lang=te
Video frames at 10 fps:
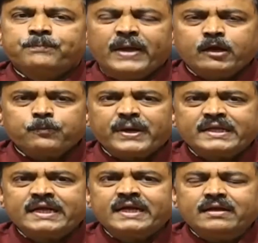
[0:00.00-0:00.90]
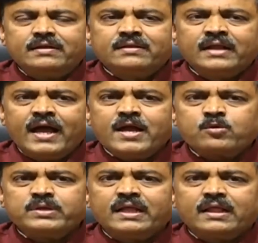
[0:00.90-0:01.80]
పేరుపైనే
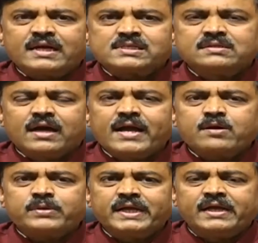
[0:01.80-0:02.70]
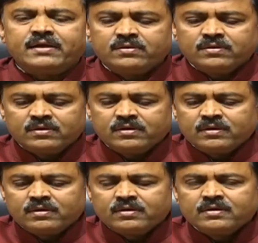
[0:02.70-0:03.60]
నాయకుడే లక్ష నాయకుడే
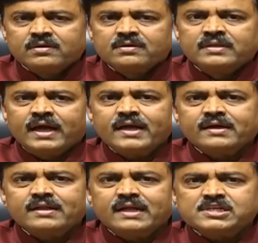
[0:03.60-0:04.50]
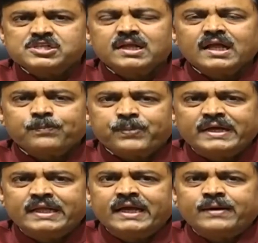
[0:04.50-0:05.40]
నాయక
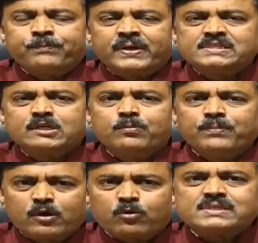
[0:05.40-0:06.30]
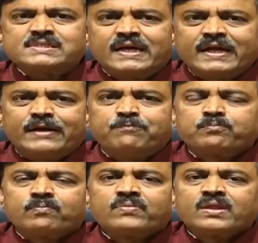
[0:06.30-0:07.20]
లక్షణాలపైనే ప్రజలు మరొకసారి
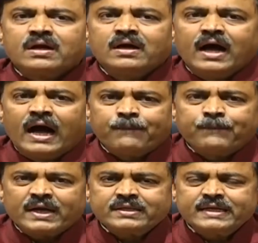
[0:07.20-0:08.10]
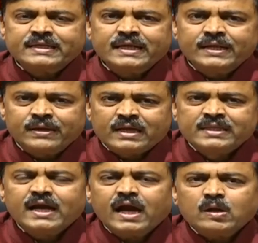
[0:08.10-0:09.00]
ఆ పార్టీని
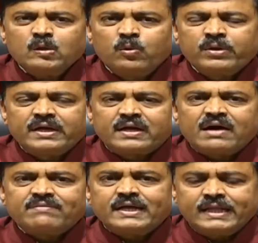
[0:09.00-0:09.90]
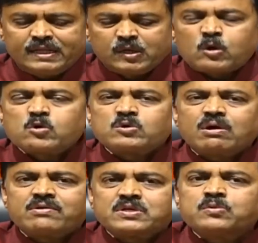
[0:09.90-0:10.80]
అధికారంలోకి రావాలి అని
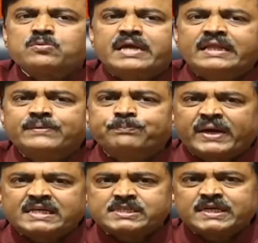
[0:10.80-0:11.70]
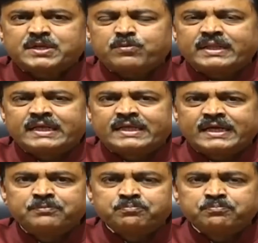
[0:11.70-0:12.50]
కోరుకోవటం ఎంపిక చేయటం అన్నది